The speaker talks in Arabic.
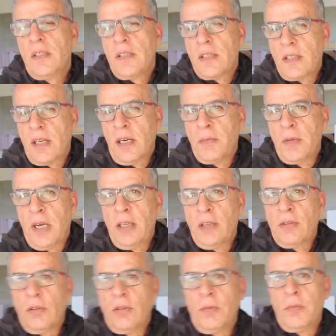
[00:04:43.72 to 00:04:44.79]
السلام
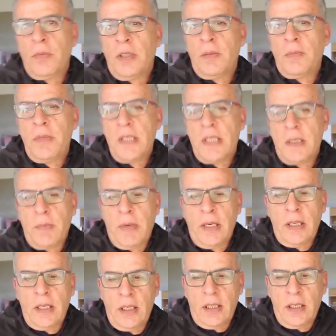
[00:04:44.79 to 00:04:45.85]
عليكم بالنسبه
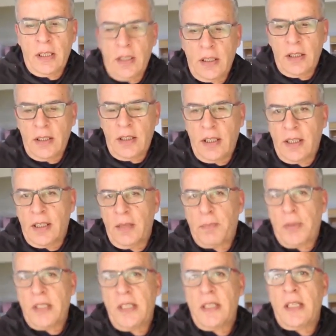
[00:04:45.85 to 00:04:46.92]
لهاد
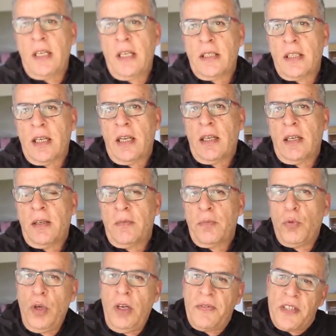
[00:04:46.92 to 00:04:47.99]
الباتيسري تاع
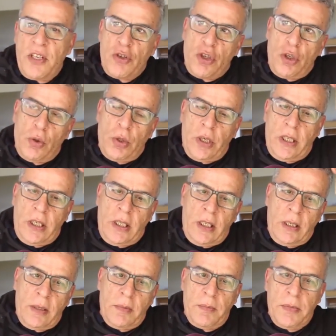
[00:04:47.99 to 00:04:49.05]
مولف تنجيلو
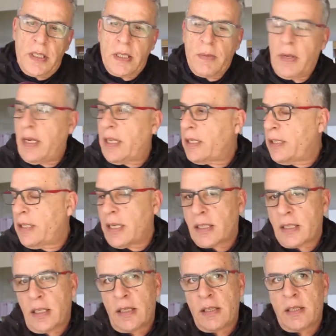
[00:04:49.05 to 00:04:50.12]
يعني بالنسبه لهاد
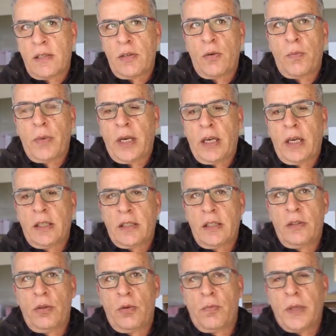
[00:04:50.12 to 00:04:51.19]
الناس الله يجازيهم بخير
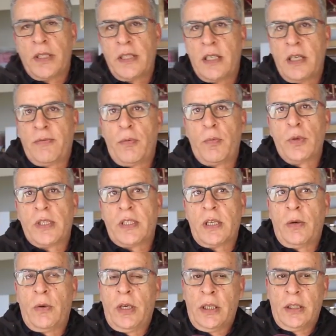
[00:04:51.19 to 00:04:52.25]
تيديروا باتيسري في
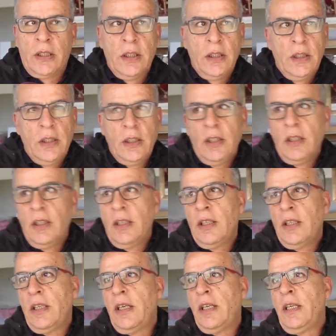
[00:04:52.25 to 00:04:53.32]
المستوى
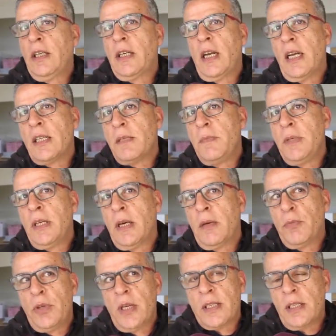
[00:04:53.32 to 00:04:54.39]
يعني كالاثمنه
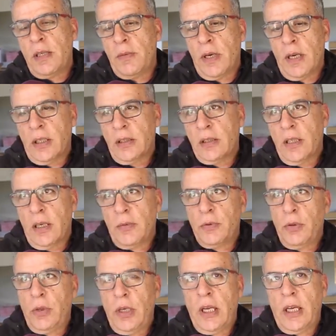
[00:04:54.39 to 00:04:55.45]
مناسبه
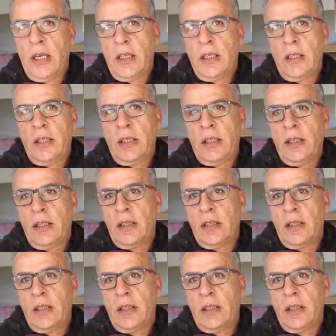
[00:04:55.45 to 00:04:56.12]
الحمد لله يعني